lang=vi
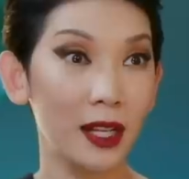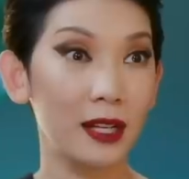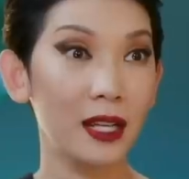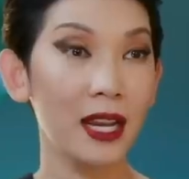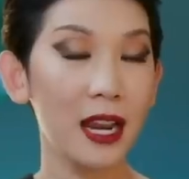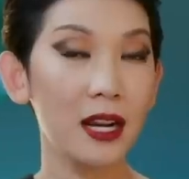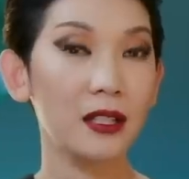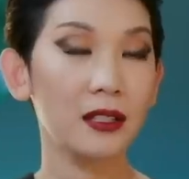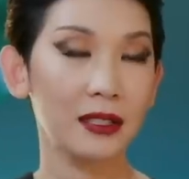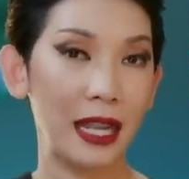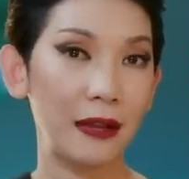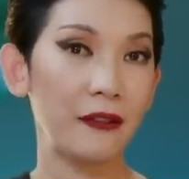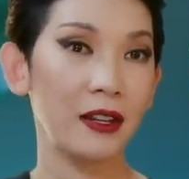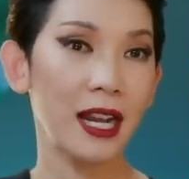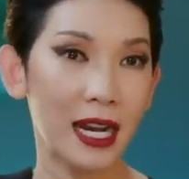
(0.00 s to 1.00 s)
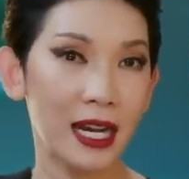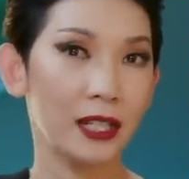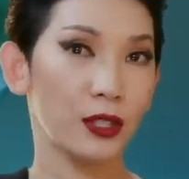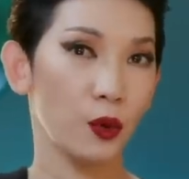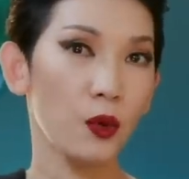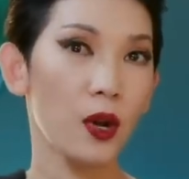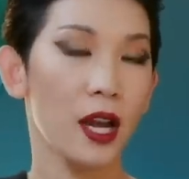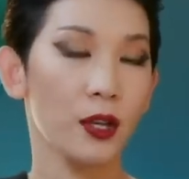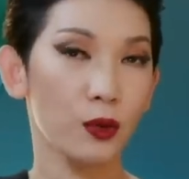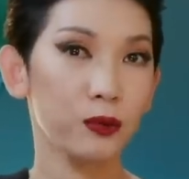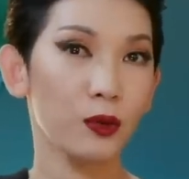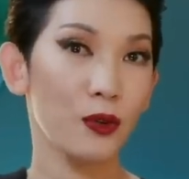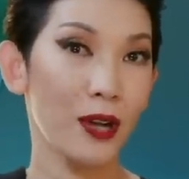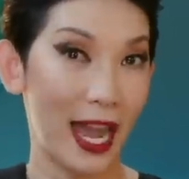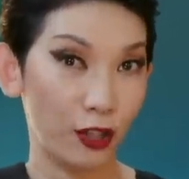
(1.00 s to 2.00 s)
Thì cái đó, tại vì đây là chủ đề chúng
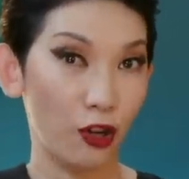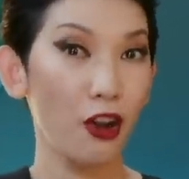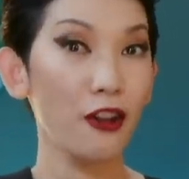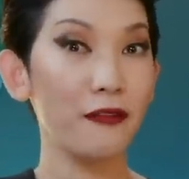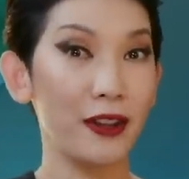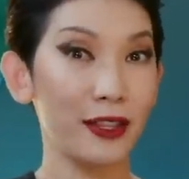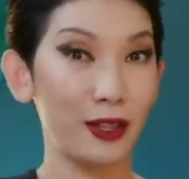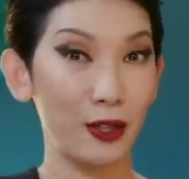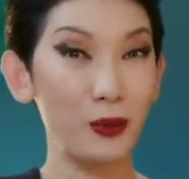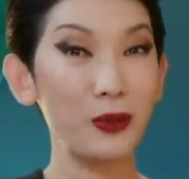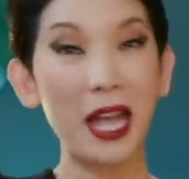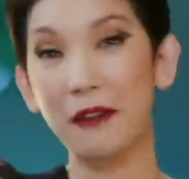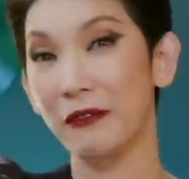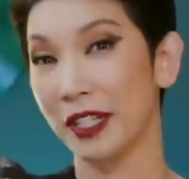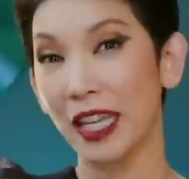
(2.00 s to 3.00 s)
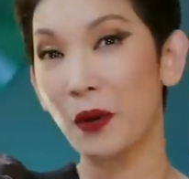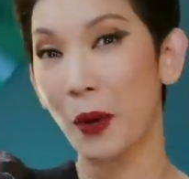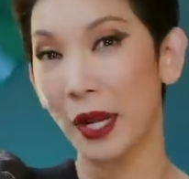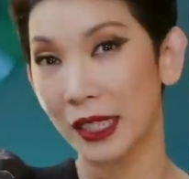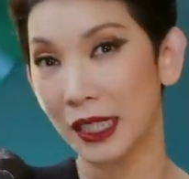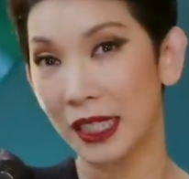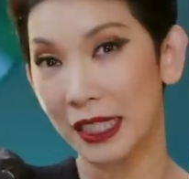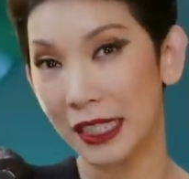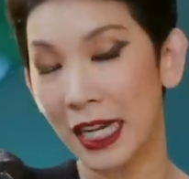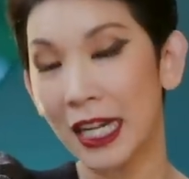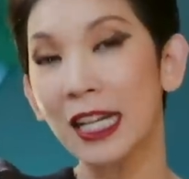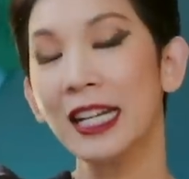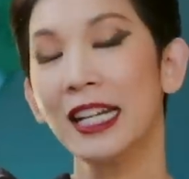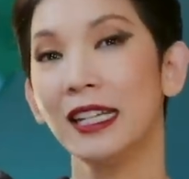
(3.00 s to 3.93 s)
tôi đang nói về tiểu tam và kẻ ngoại tình nha.